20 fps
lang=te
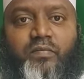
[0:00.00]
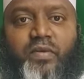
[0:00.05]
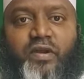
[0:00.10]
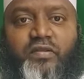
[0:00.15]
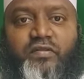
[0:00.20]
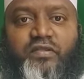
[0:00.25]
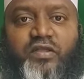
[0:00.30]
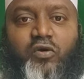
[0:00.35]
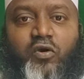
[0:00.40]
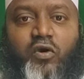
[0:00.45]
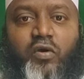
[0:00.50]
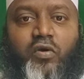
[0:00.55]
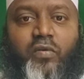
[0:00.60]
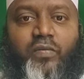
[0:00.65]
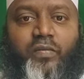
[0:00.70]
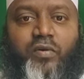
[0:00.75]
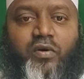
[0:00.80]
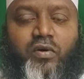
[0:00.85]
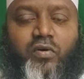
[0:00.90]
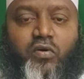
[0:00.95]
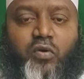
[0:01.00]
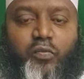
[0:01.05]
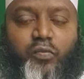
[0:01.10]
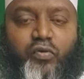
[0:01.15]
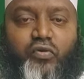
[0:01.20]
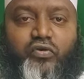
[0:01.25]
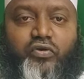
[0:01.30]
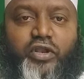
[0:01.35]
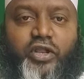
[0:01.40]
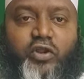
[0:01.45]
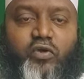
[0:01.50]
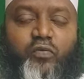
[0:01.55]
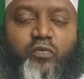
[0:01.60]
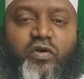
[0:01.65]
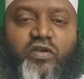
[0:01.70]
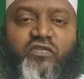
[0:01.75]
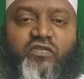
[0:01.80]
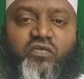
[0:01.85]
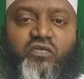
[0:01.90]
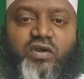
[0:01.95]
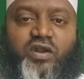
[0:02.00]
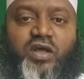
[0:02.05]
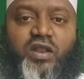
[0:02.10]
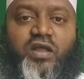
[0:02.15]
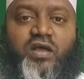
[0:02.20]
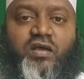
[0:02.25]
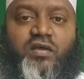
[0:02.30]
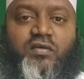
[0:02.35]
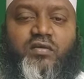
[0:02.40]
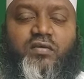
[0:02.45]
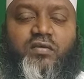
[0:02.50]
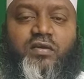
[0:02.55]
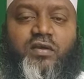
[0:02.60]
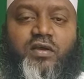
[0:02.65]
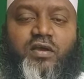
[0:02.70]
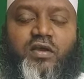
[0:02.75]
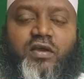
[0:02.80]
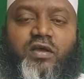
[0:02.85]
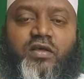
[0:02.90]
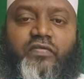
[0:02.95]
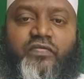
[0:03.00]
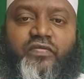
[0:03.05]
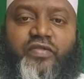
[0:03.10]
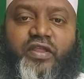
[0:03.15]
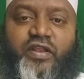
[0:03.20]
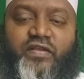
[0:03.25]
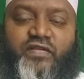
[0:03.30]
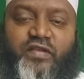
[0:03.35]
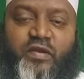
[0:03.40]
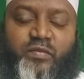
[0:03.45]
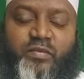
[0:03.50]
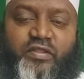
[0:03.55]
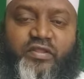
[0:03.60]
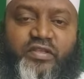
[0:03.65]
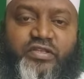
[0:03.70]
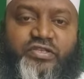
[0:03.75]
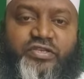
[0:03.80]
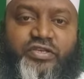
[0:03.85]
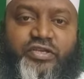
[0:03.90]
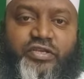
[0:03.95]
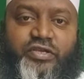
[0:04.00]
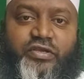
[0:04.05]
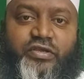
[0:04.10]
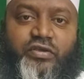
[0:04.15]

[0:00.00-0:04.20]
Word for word: భర్త ఒప్పుకుంటేనే ఉపవాసం ఉండాలా దీనికి సంబంధించి